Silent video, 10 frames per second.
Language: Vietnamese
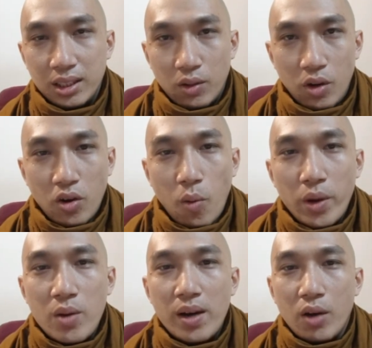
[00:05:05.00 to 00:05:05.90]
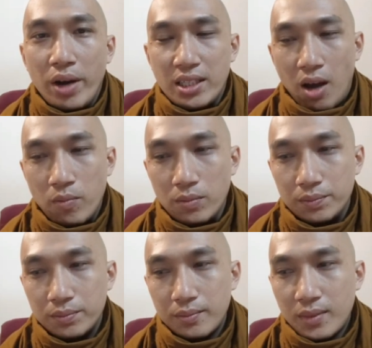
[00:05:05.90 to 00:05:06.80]
cái điều đó cốt yếu mới là quan trọng
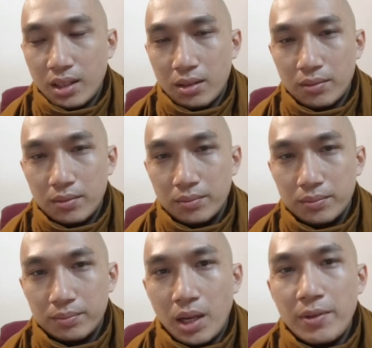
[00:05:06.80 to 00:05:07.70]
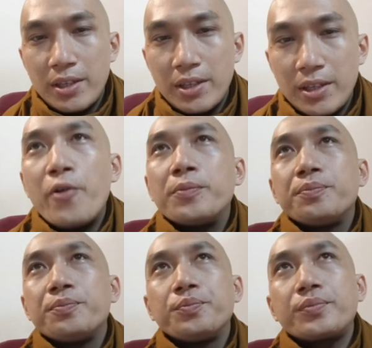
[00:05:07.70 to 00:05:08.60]
bởi vì
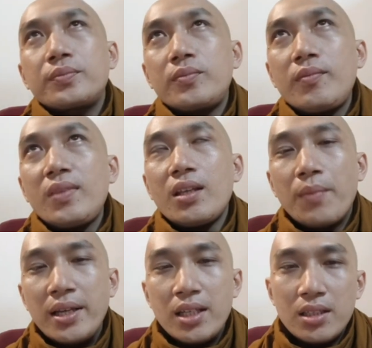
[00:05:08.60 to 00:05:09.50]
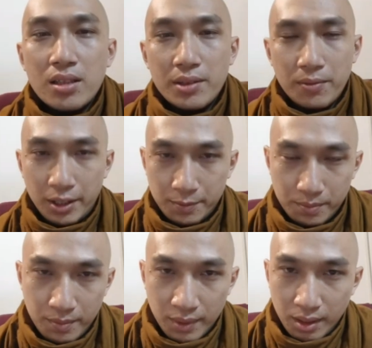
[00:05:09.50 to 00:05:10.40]
sao bởi xin thưa quý vị